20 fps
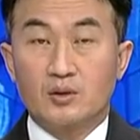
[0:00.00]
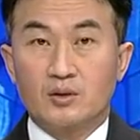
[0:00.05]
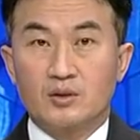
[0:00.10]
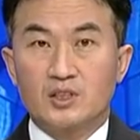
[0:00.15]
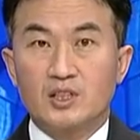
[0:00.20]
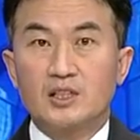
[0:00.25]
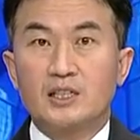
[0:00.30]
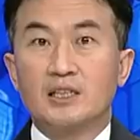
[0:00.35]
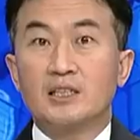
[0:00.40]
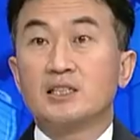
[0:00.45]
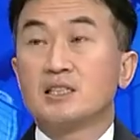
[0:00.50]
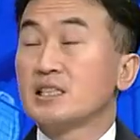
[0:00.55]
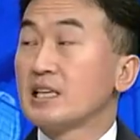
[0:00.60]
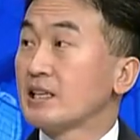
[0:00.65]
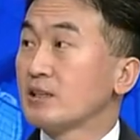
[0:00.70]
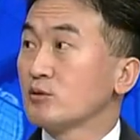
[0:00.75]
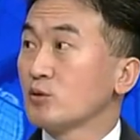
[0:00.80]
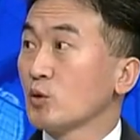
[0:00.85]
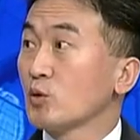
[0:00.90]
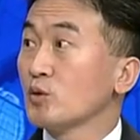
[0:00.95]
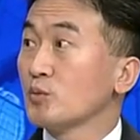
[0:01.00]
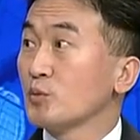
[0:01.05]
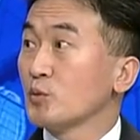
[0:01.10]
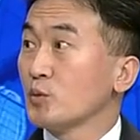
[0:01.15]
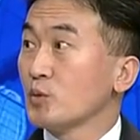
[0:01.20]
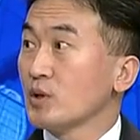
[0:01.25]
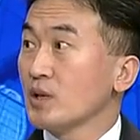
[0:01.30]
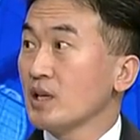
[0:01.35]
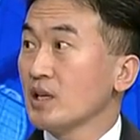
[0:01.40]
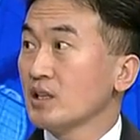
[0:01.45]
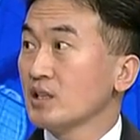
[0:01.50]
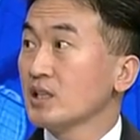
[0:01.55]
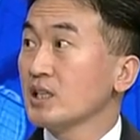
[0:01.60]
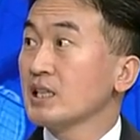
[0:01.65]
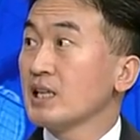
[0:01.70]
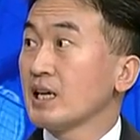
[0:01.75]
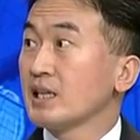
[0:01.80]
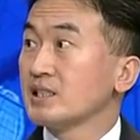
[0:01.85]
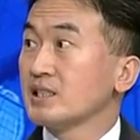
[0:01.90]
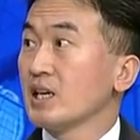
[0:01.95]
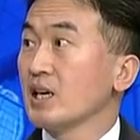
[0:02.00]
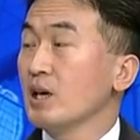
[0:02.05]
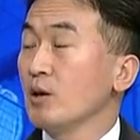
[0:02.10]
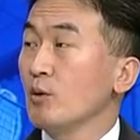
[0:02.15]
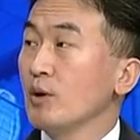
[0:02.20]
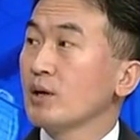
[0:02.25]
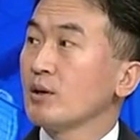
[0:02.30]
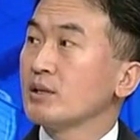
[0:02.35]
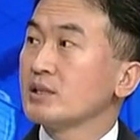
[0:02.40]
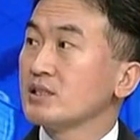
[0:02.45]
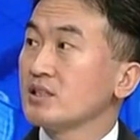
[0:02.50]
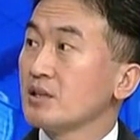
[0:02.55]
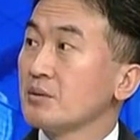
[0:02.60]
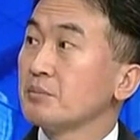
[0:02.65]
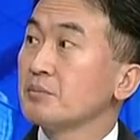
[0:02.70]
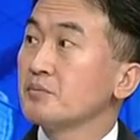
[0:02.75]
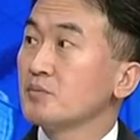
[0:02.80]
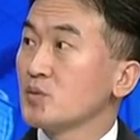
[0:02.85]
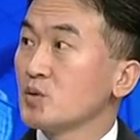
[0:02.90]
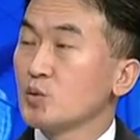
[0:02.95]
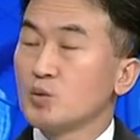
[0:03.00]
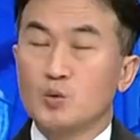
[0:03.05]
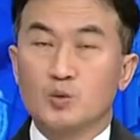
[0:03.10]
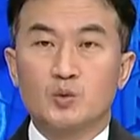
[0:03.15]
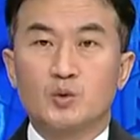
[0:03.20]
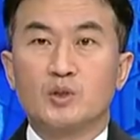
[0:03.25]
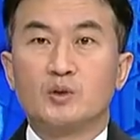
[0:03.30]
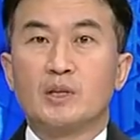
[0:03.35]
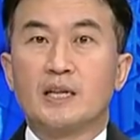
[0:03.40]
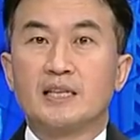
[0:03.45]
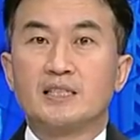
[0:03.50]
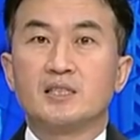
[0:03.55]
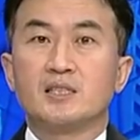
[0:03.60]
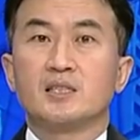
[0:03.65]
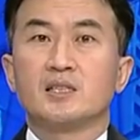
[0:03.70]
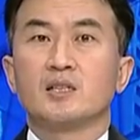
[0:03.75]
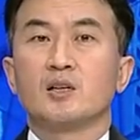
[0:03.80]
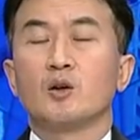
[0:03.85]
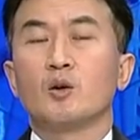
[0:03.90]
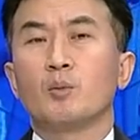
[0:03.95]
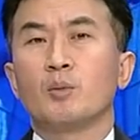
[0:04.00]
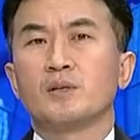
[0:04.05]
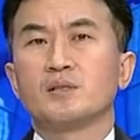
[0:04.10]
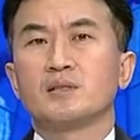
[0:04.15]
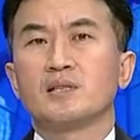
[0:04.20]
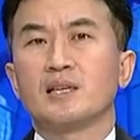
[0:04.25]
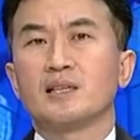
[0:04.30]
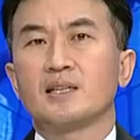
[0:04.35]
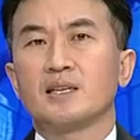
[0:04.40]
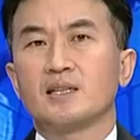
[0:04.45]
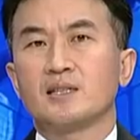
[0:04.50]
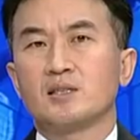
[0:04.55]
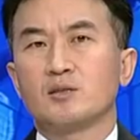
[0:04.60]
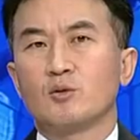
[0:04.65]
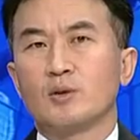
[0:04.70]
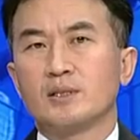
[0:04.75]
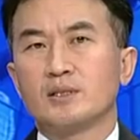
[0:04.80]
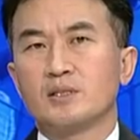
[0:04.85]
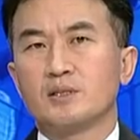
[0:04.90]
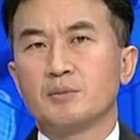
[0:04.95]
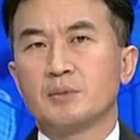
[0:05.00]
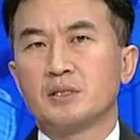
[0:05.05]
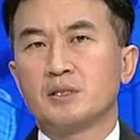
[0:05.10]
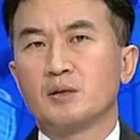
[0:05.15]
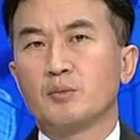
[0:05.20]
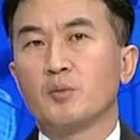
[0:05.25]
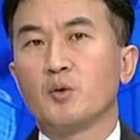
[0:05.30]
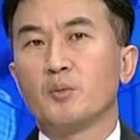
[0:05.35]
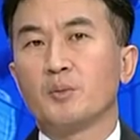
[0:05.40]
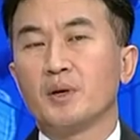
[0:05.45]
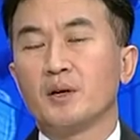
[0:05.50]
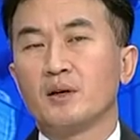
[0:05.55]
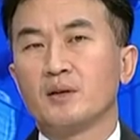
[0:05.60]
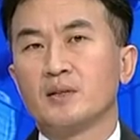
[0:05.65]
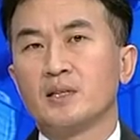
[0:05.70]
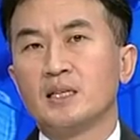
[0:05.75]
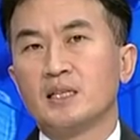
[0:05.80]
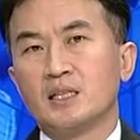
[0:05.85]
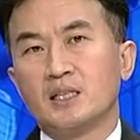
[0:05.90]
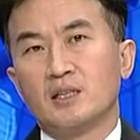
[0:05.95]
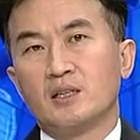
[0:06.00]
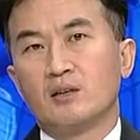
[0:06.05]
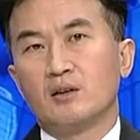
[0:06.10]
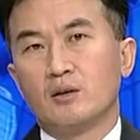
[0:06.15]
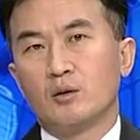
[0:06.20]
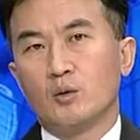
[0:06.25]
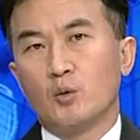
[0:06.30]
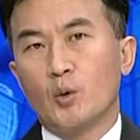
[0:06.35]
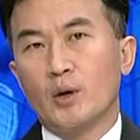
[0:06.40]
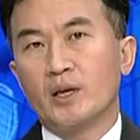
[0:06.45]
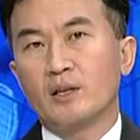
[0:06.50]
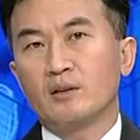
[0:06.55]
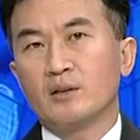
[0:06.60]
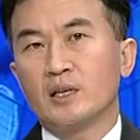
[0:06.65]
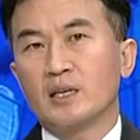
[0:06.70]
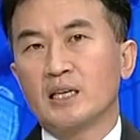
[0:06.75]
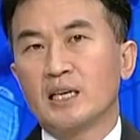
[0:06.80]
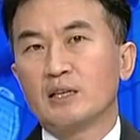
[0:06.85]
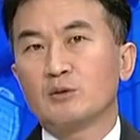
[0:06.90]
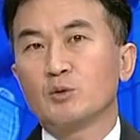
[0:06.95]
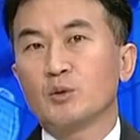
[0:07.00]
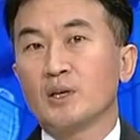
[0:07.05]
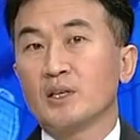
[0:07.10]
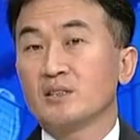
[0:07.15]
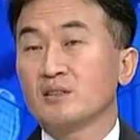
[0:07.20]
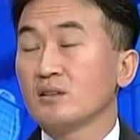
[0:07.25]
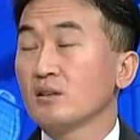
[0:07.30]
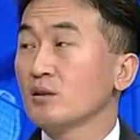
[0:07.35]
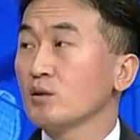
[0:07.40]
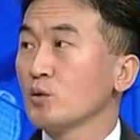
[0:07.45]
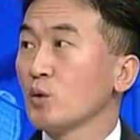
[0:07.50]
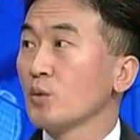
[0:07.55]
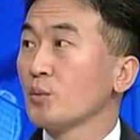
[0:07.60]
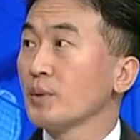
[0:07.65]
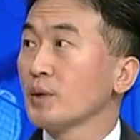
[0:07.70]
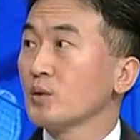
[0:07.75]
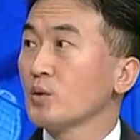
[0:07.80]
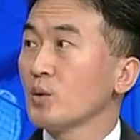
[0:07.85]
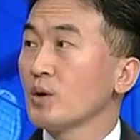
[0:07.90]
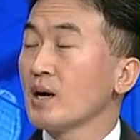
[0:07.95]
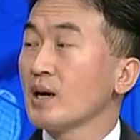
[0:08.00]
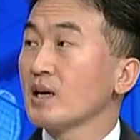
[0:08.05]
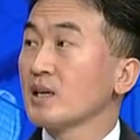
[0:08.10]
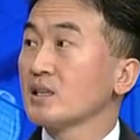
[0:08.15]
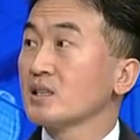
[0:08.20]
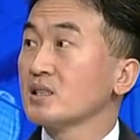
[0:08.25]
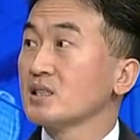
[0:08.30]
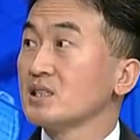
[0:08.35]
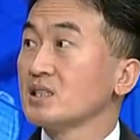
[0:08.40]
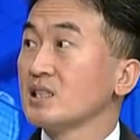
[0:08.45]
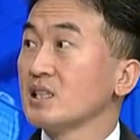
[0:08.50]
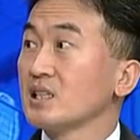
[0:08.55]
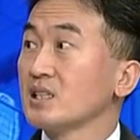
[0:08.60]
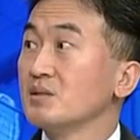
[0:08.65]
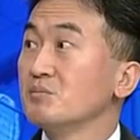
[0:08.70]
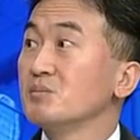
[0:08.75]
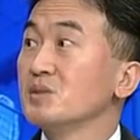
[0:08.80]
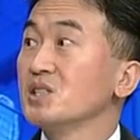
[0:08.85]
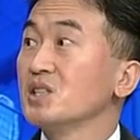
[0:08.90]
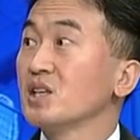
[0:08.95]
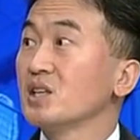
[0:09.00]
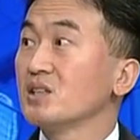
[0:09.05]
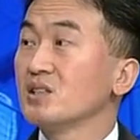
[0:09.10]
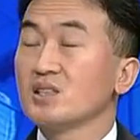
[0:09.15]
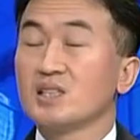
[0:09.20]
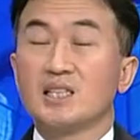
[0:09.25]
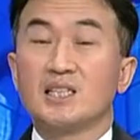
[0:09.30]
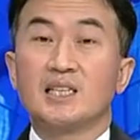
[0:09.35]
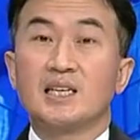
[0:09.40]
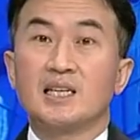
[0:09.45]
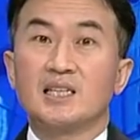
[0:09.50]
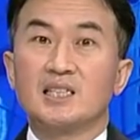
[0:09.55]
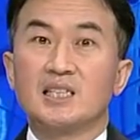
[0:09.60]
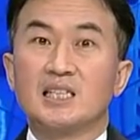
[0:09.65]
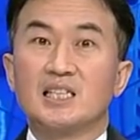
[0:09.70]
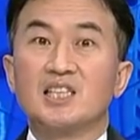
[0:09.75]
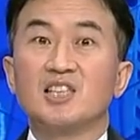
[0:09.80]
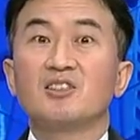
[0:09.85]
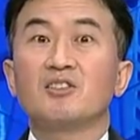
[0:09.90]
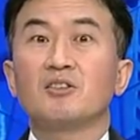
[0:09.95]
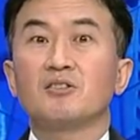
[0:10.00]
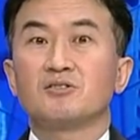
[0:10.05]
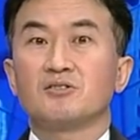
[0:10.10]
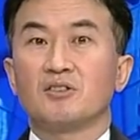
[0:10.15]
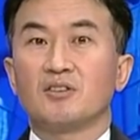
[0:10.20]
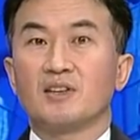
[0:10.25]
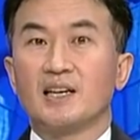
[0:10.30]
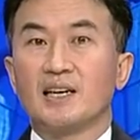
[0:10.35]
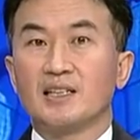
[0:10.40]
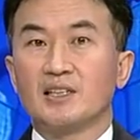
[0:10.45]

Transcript: 특, 이제 조금 특히나 이제 해외 관점 내지는 글로벌 네. 스탠다드 관점에서 보면 어, 왜 이렇게 계속해서 공매도가 이제 금지되는 기간이 길어져야